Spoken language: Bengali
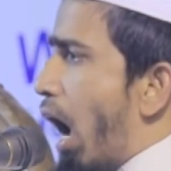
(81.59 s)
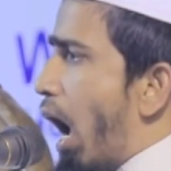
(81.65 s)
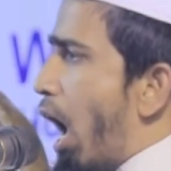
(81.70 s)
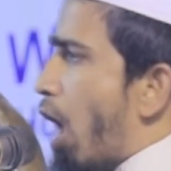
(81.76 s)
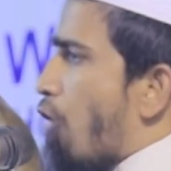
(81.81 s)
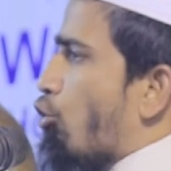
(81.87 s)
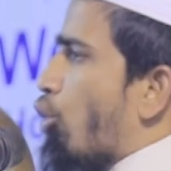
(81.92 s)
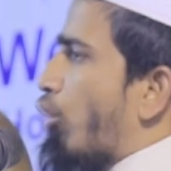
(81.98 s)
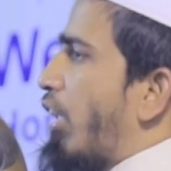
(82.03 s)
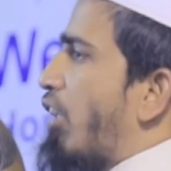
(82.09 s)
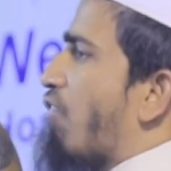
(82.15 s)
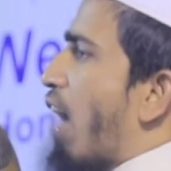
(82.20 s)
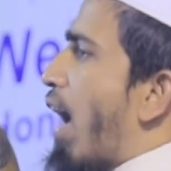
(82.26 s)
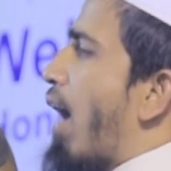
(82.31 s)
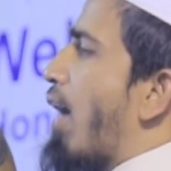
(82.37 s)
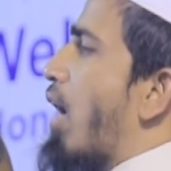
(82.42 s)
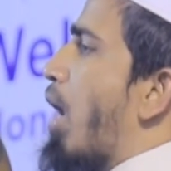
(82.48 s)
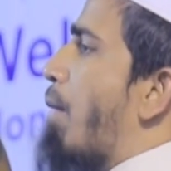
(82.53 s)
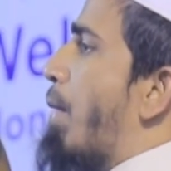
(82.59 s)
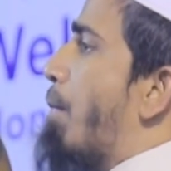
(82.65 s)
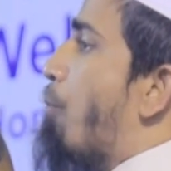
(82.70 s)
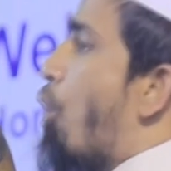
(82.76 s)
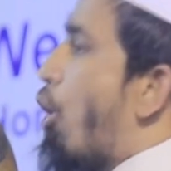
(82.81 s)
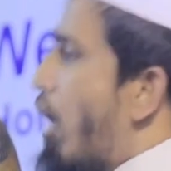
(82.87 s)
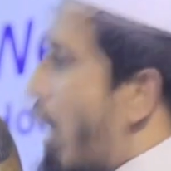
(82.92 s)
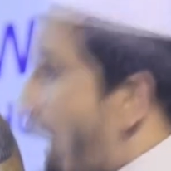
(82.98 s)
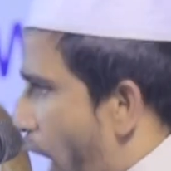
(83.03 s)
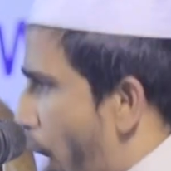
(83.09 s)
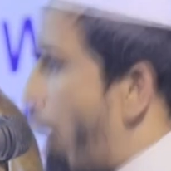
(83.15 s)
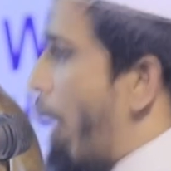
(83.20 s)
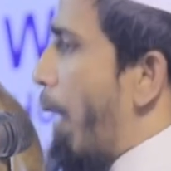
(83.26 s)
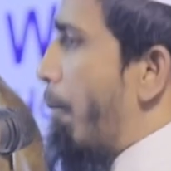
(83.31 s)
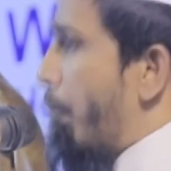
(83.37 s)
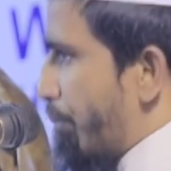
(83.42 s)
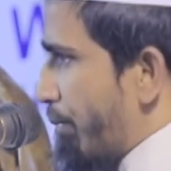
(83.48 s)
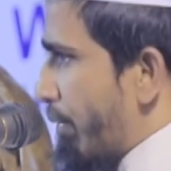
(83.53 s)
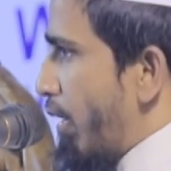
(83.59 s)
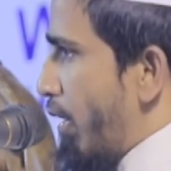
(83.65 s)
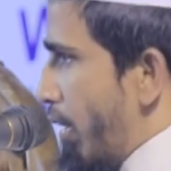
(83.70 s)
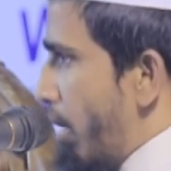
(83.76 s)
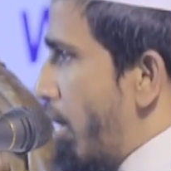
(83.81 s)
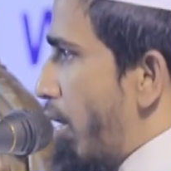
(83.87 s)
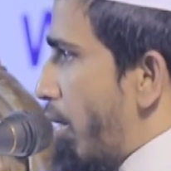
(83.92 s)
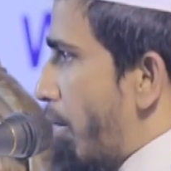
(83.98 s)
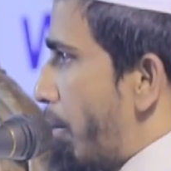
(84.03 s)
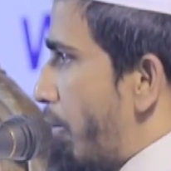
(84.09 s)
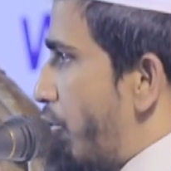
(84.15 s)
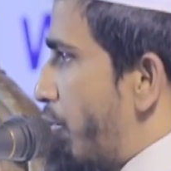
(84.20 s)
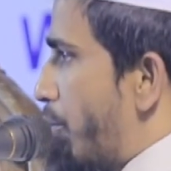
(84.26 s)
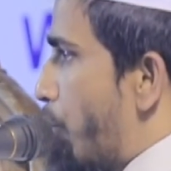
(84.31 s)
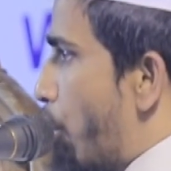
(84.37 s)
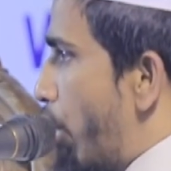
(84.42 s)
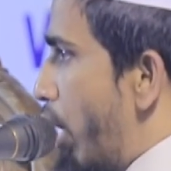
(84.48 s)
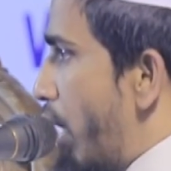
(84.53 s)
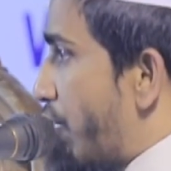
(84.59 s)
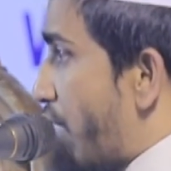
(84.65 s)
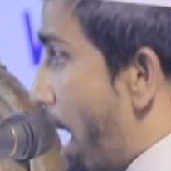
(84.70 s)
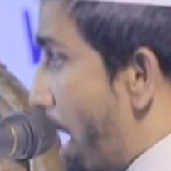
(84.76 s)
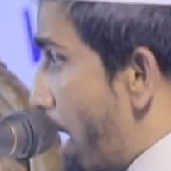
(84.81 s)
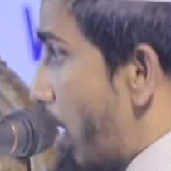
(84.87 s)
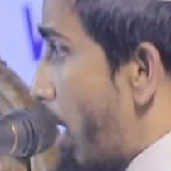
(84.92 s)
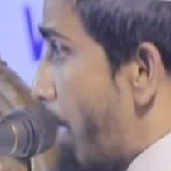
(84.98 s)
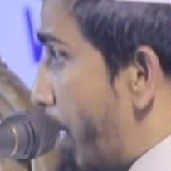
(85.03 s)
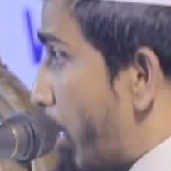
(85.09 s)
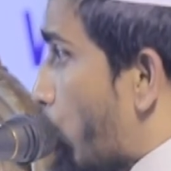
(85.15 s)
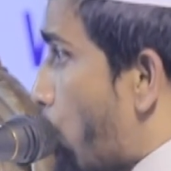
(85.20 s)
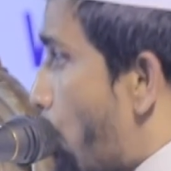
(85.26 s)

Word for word: আর যদি জাহান্নামী মহিলা হয় জাহান জাহান্নামী